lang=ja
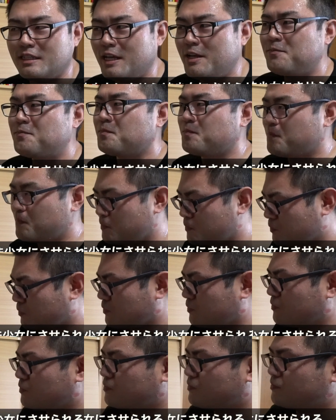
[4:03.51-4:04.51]
ね。う
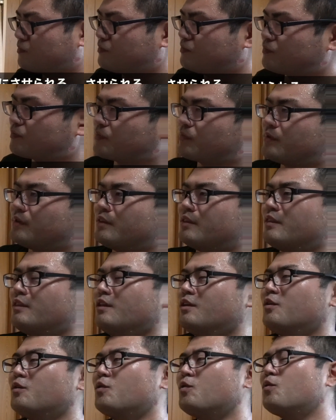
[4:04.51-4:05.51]
ん。
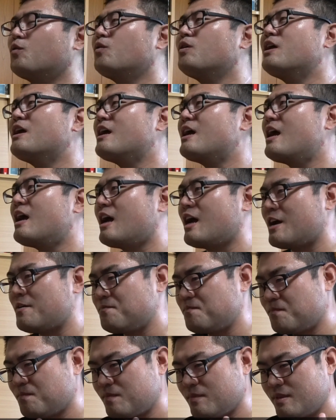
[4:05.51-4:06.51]
これが、
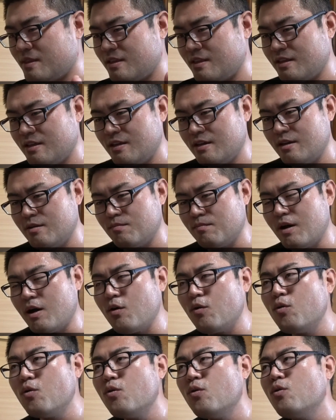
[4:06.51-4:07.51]

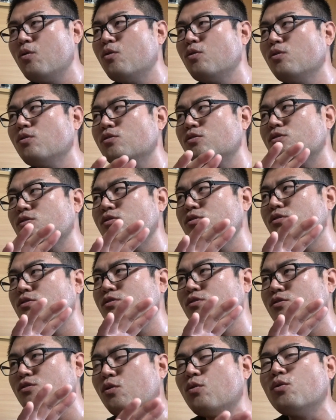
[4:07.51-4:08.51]
魔法
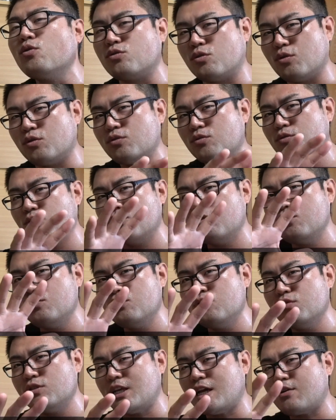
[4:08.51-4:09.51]
少女と
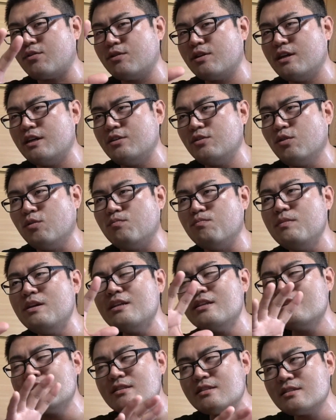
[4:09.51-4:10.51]
いう作品の
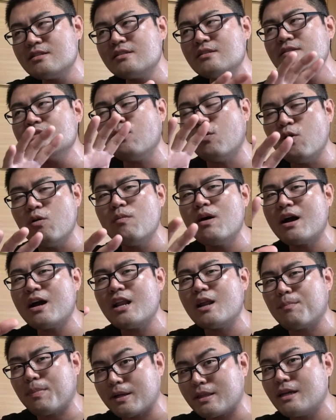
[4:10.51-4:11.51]
3つ大ま
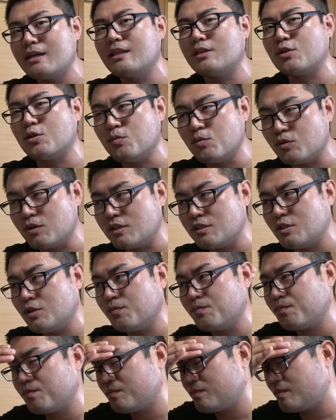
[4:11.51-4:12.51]
かなパターンだと思うんですよ。